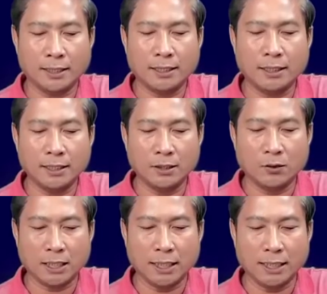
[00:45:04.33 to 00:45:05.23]
thiệt chơ
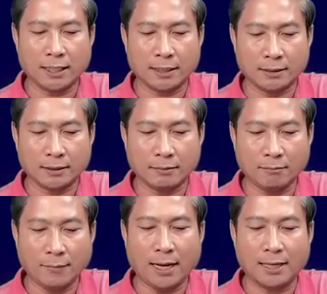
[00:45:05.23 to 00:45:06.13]
đôi kia
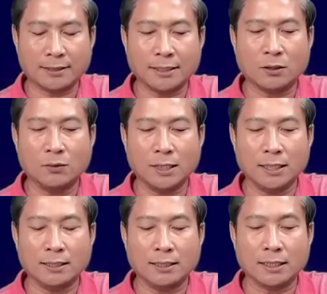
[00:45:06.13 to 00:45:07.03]
Ba chìa
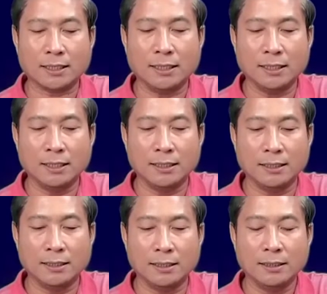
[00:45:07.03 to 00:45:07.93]
khuy thiệt
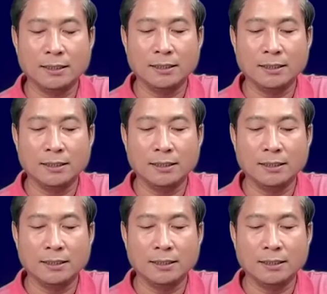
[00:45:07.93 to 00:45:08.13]
chơ